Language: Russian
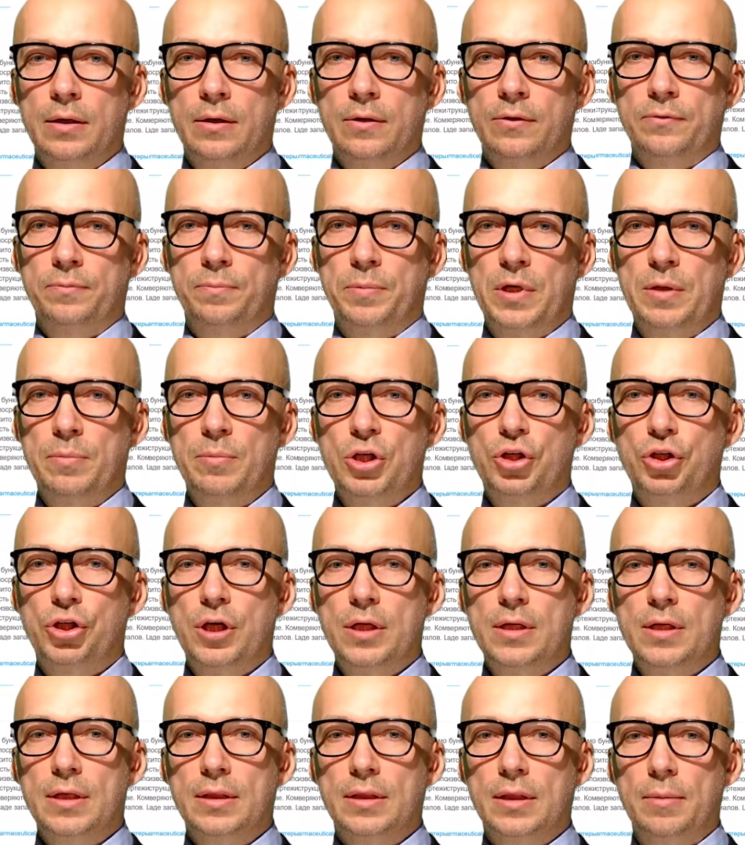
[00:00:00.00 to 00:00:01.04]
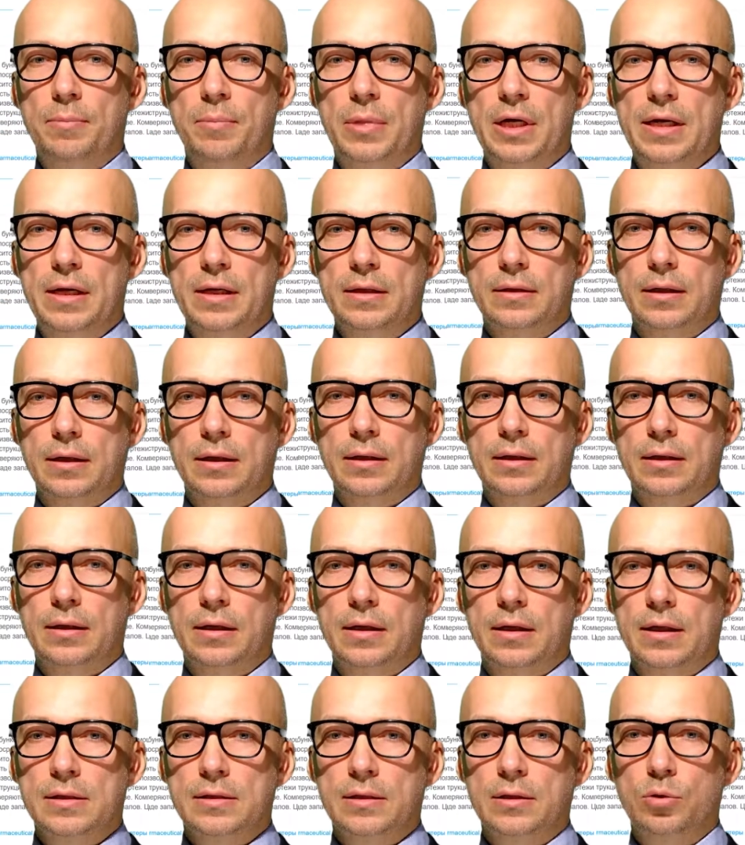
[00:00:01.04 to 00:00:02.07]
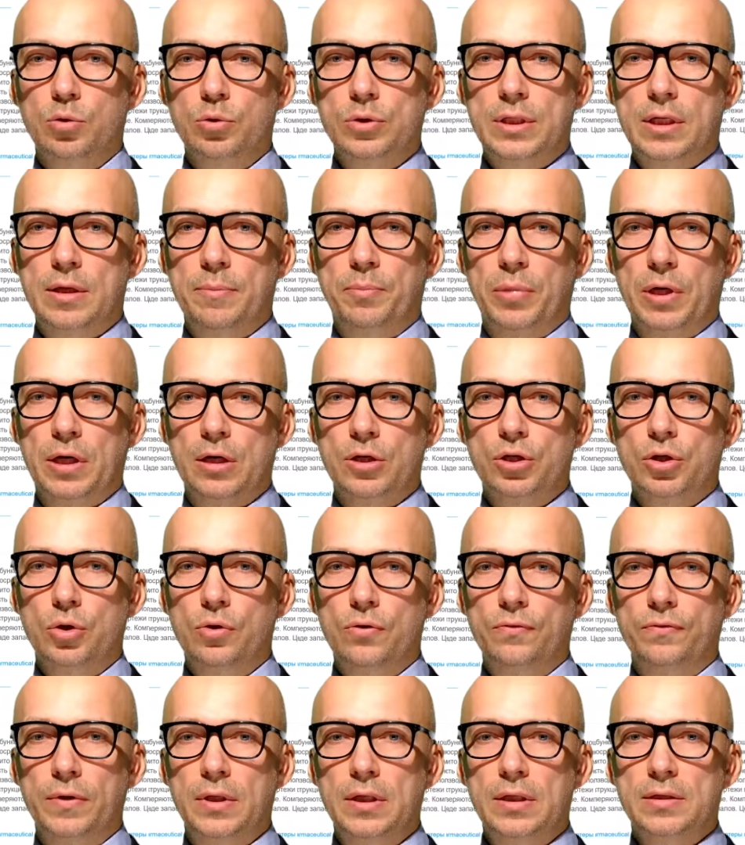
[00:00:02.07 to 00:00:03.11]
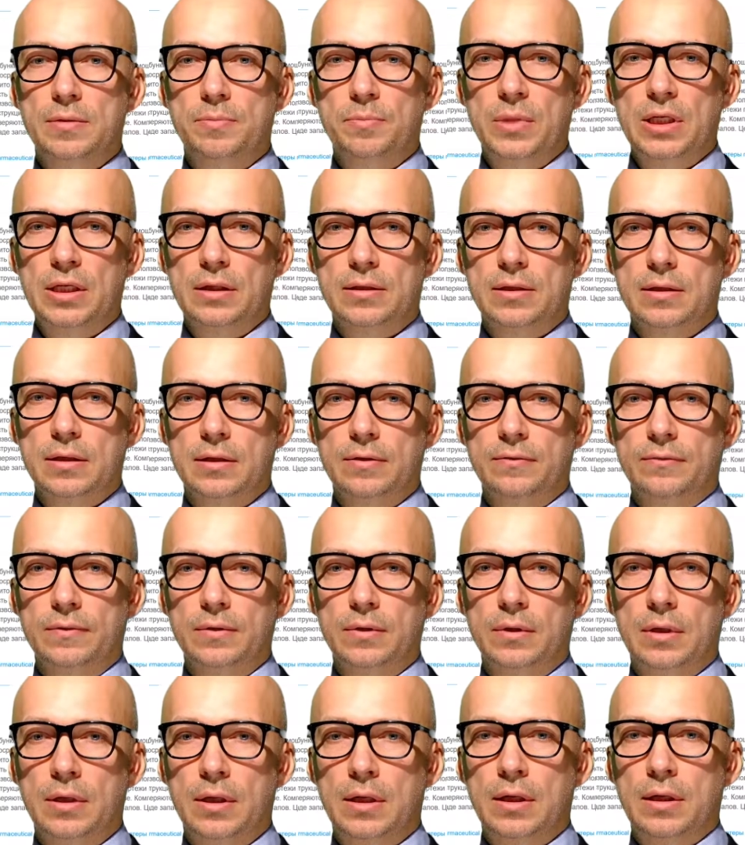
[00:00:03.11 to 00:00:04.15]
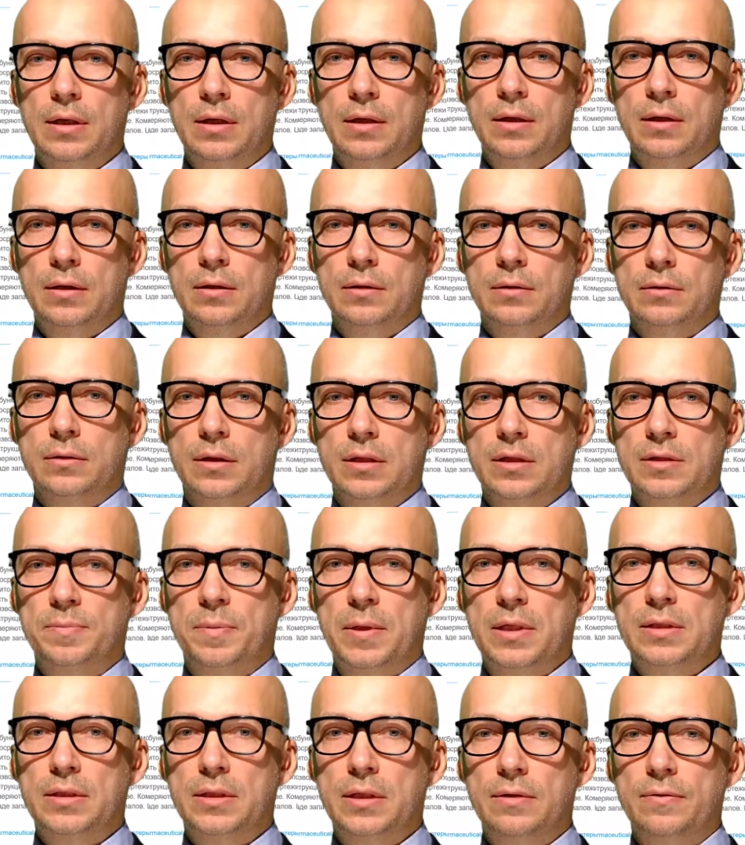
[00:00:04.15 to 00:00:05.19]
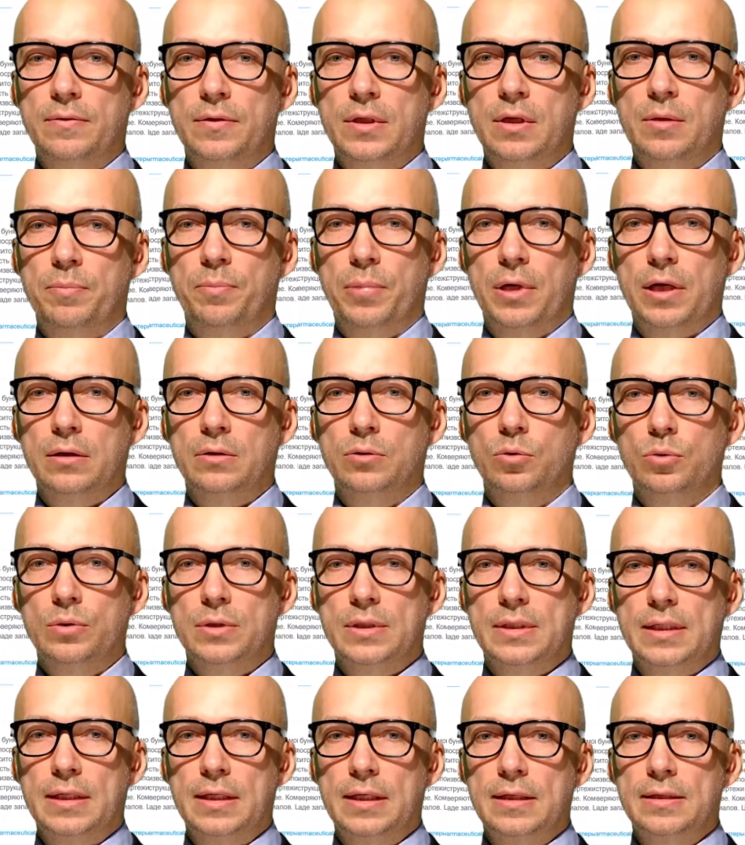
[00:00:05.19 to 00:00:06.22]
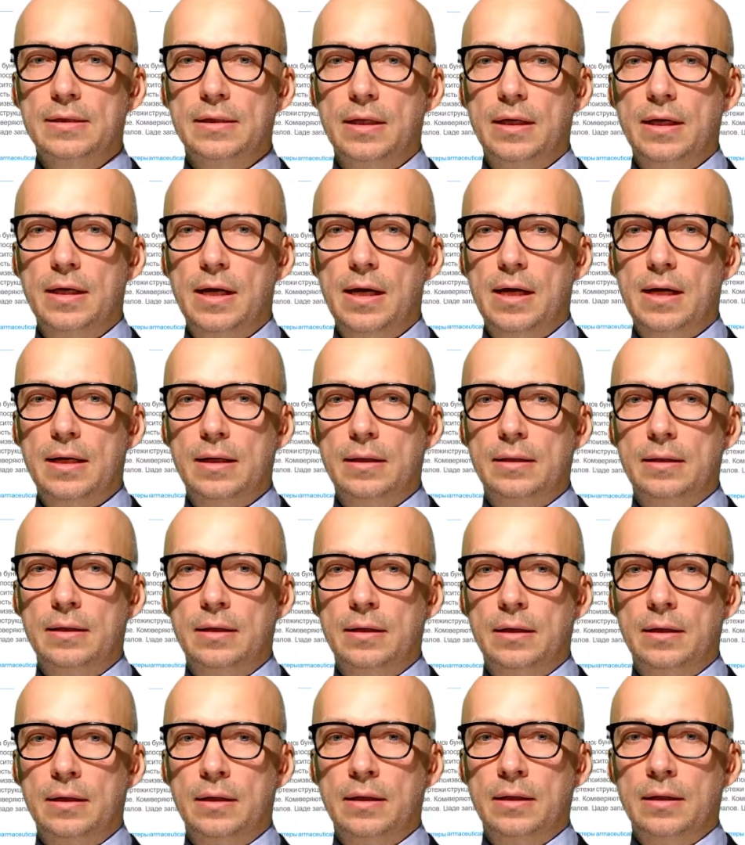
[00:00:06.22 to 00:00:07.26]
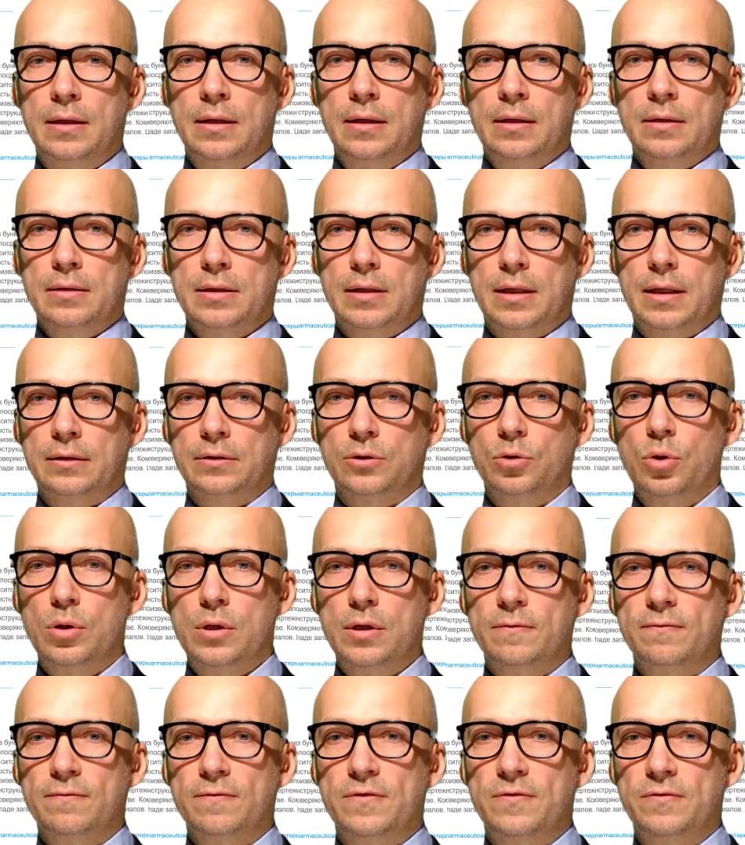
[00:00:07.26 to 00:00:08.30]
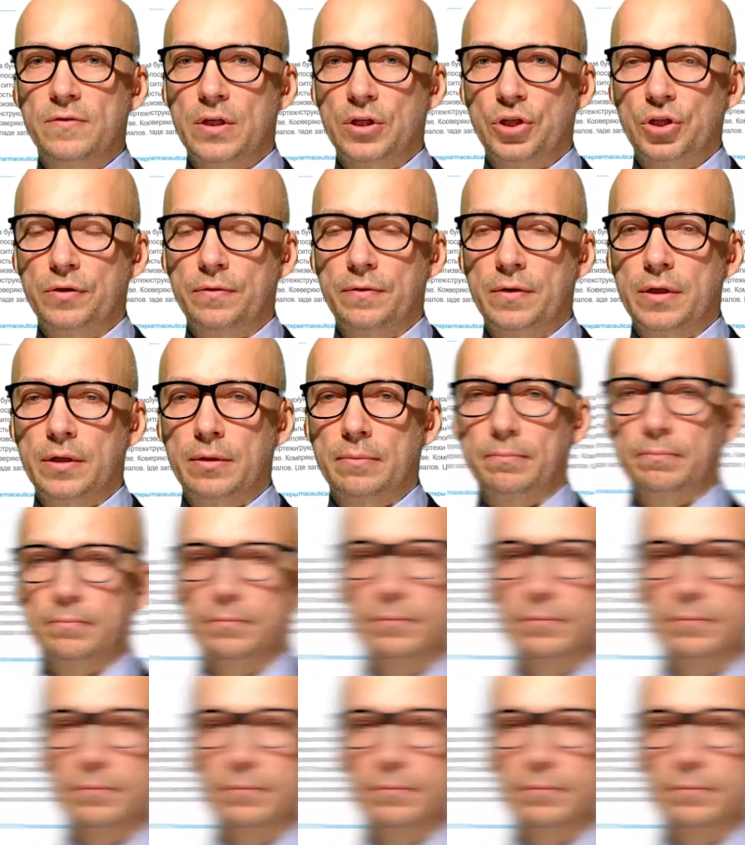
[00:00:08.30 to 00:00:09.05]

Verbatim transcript: в перемещении таблеток, разгрузке порошков из миксеров – Транспортирование продукции и сырья с контрольным взвешиванием.